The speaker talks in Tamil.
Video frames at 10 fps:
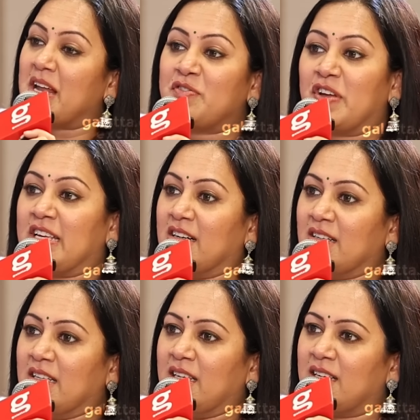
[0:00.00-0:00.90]
மேரிட் வெரி
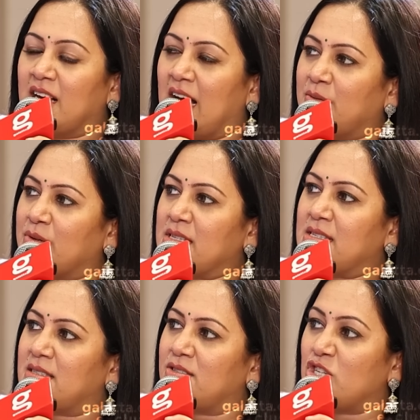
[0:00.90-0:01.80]
ஏர்லி ஐ வாஸ்
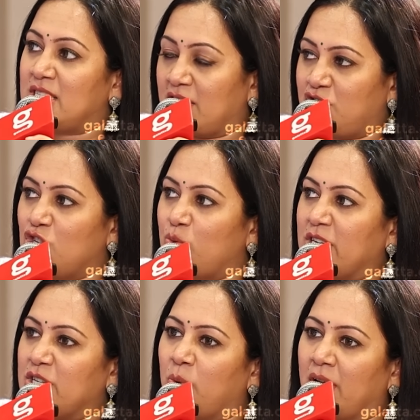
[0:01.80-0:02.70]
ஜஸ்ட் டச்சிங்
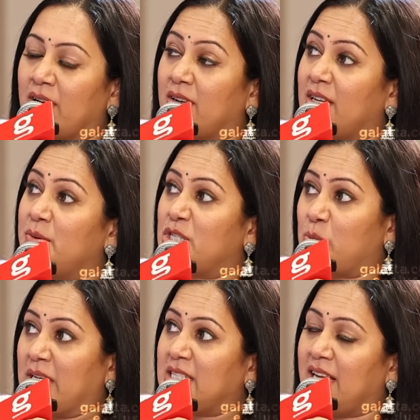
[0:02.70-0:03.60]
டுவெண்ட்டி ஒன் ஹி வாஸ்
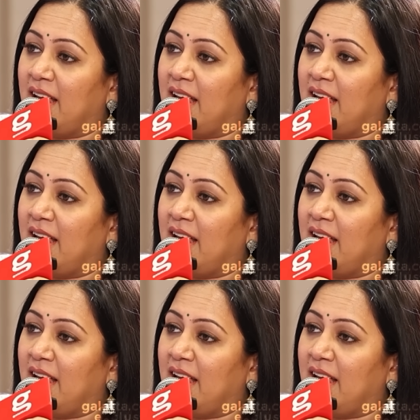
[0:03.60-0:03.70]
டுவெண்ட்டி